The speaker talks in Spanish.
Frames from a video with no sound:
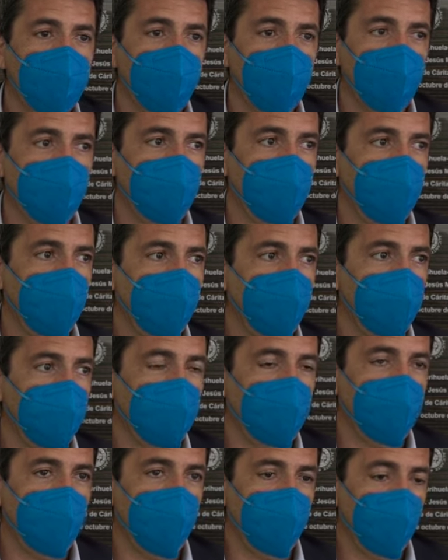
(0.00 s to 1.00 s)

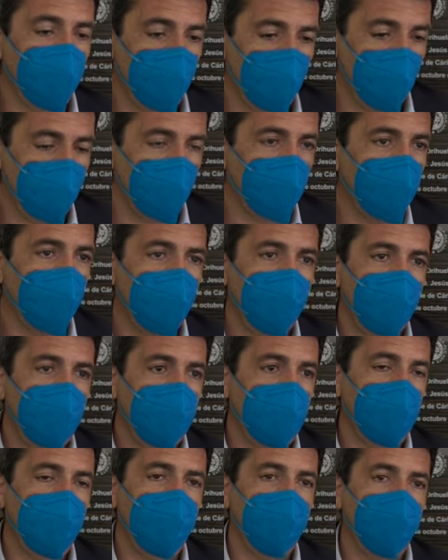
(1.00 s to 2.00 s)
fundamentalmente que tenemos cohesión
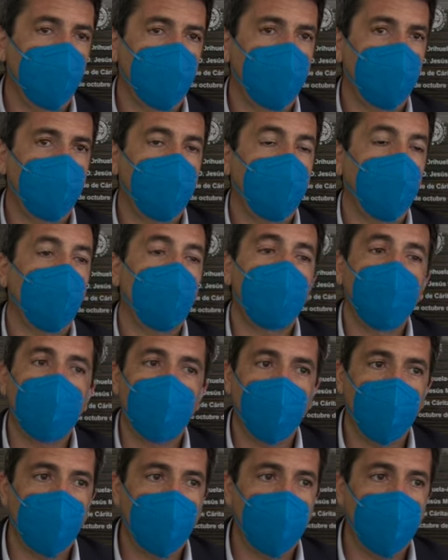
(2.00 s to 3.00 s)
social, que tenemos
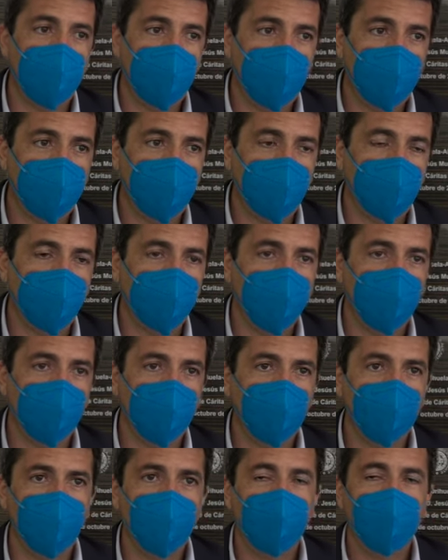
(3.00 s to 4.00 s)
profesionalidad en el
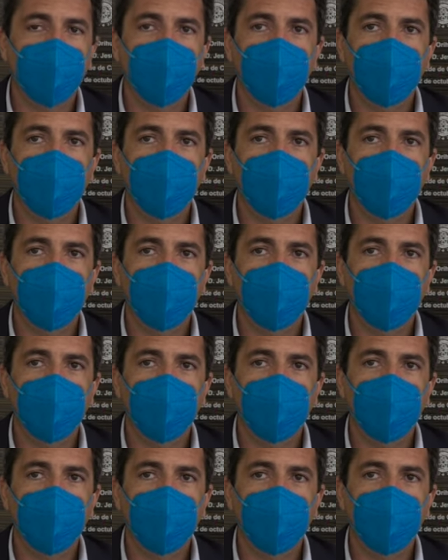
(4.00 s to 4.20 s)
tratamiento,